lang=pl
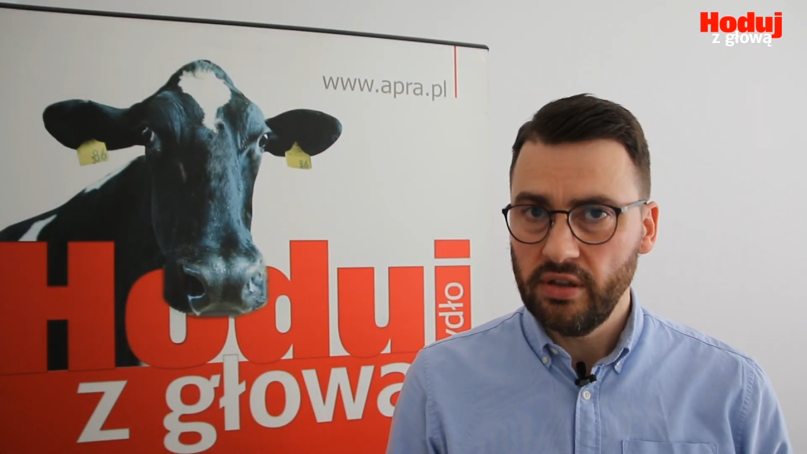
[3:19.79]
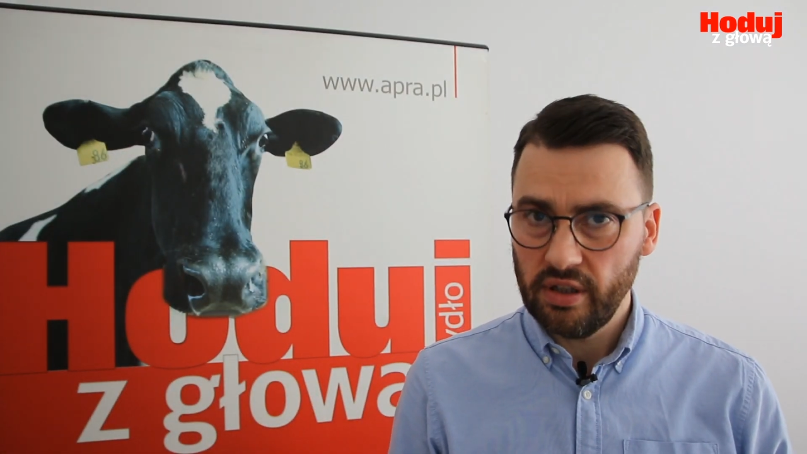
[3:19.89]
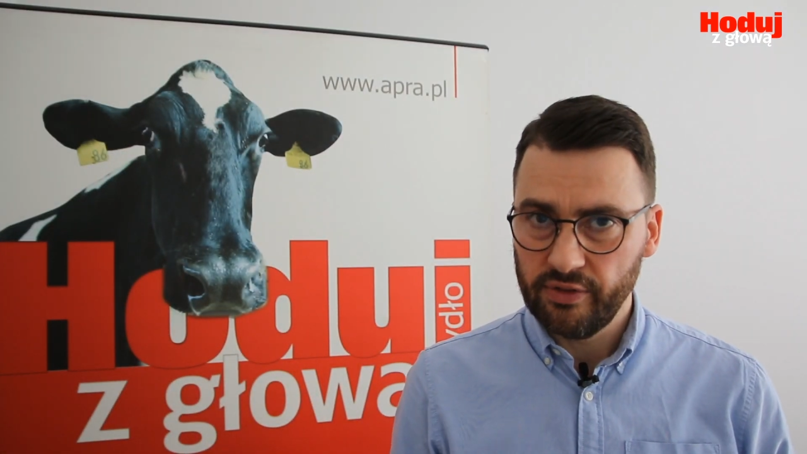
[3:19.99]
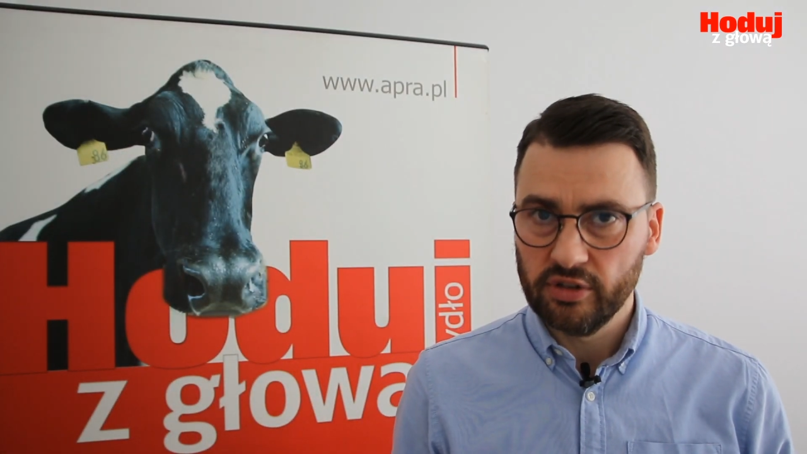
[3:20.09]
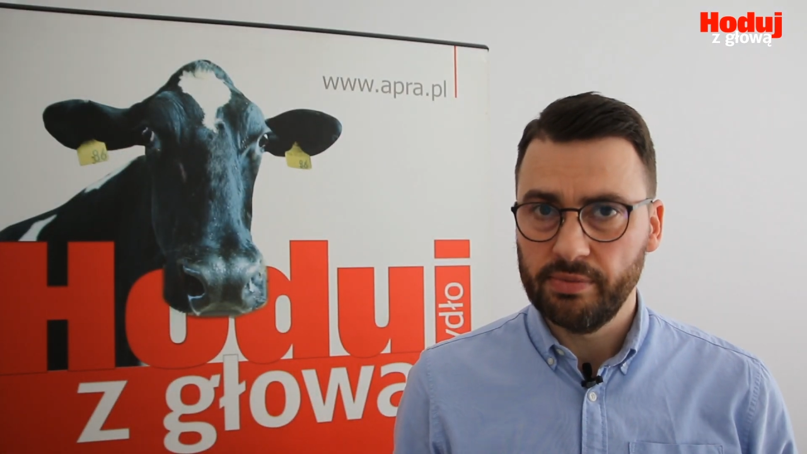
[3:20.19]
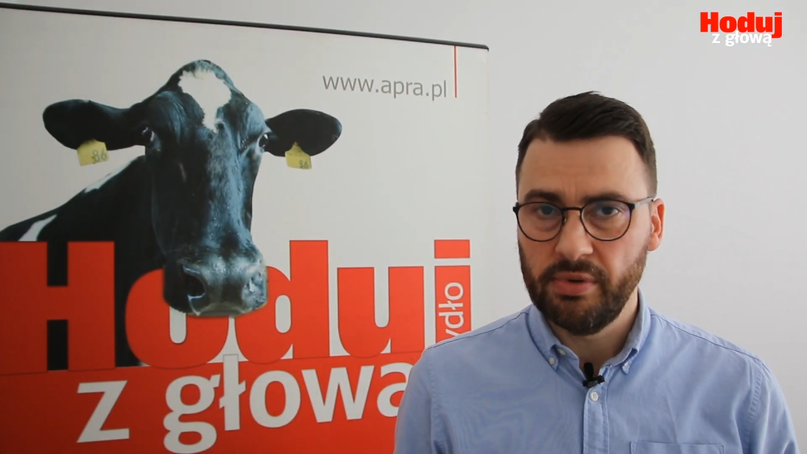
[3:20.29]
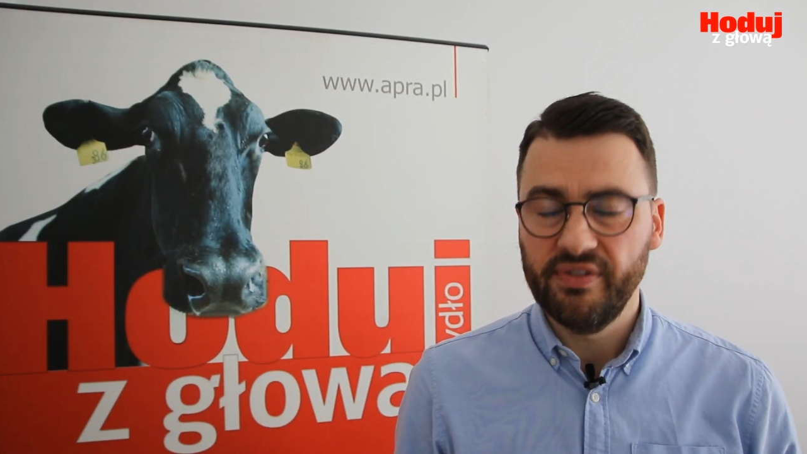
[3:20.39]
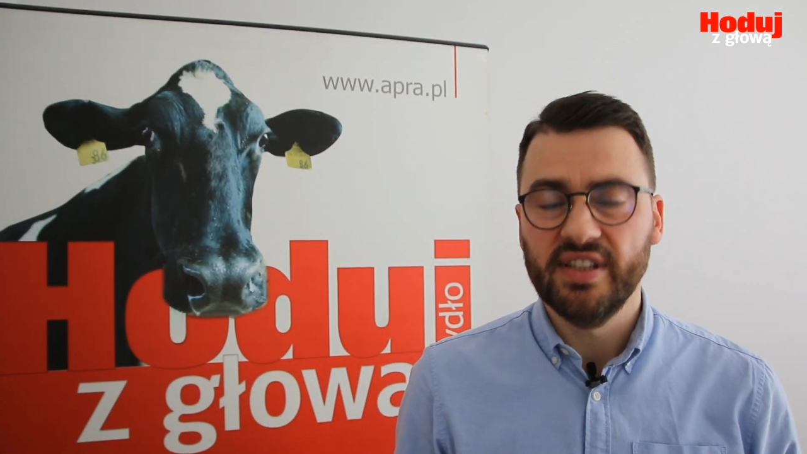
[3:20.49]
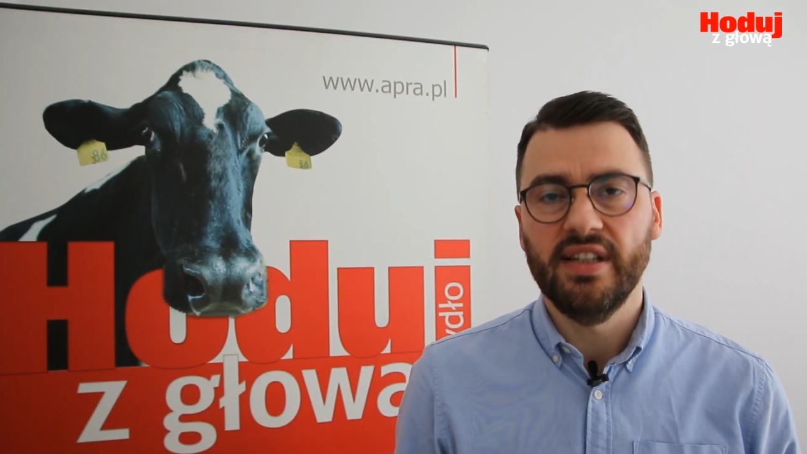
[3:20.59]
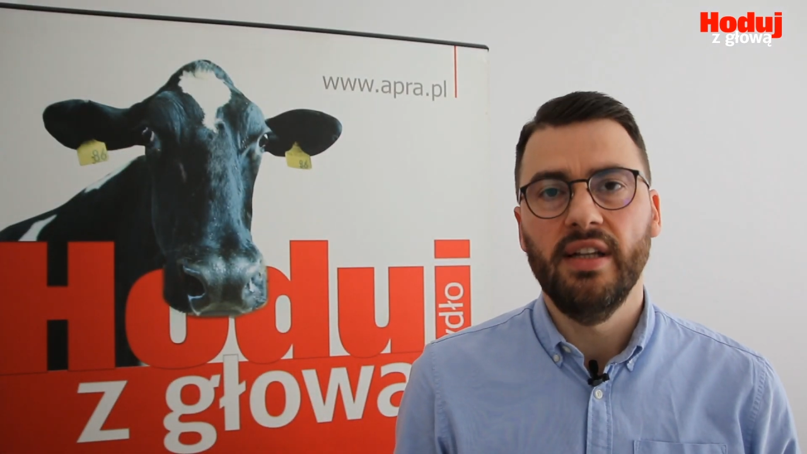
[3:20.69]

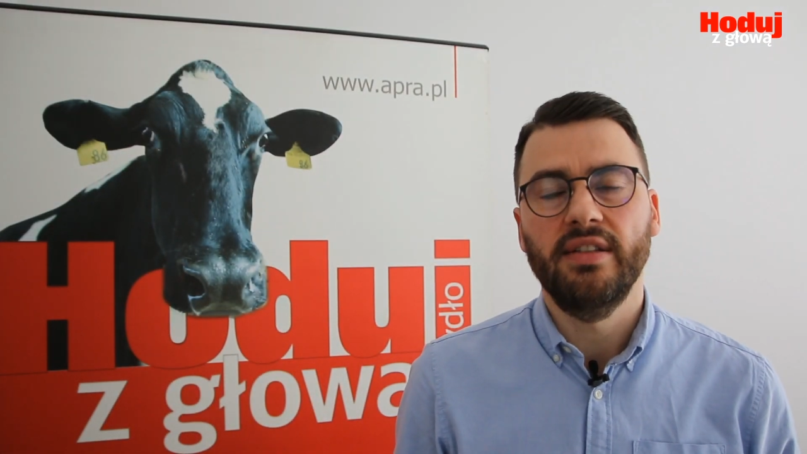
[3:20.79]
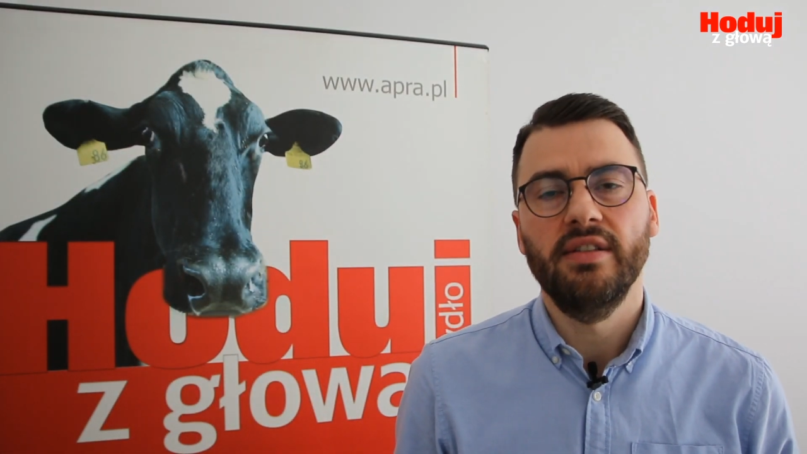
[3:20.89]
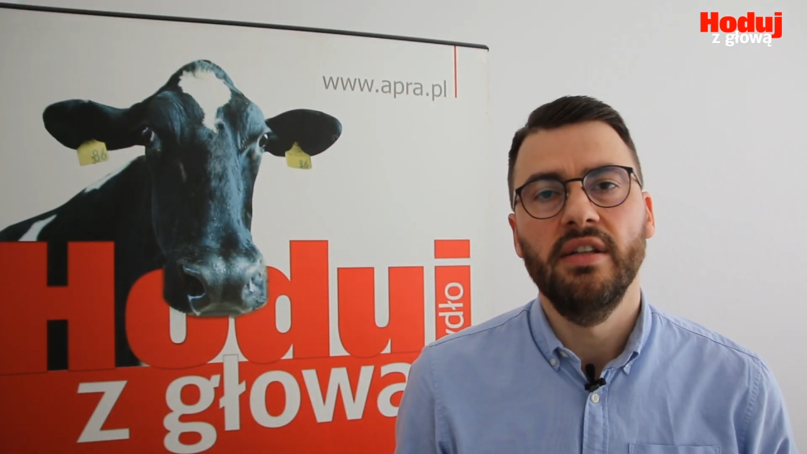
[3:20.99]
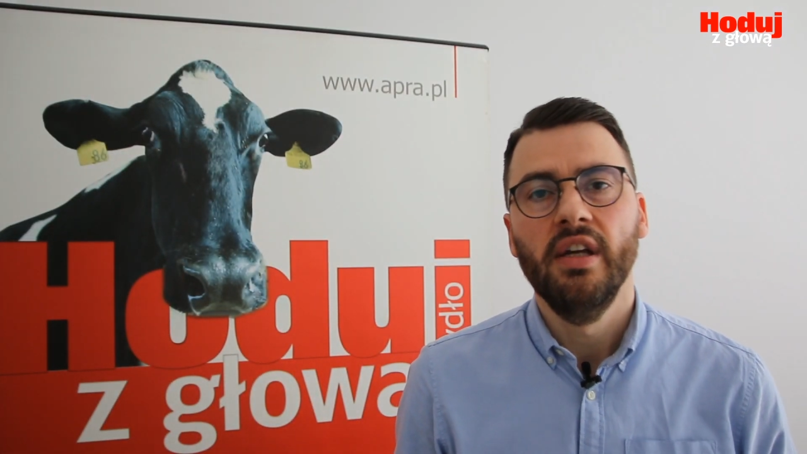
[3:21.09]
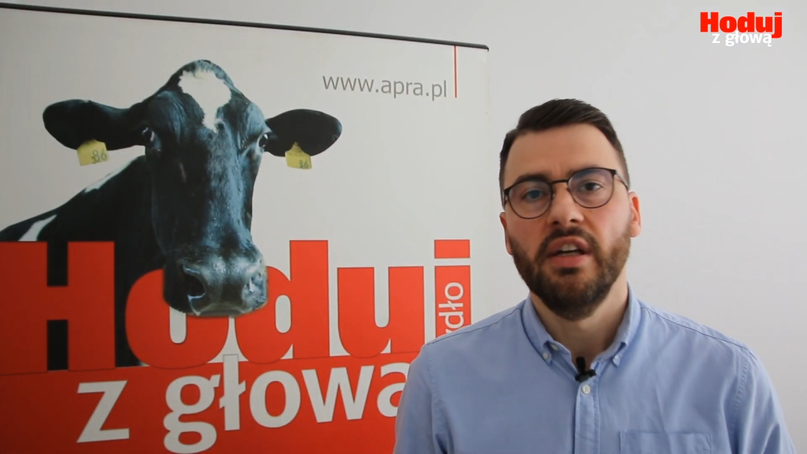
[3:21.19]
niewątpliwe zalety,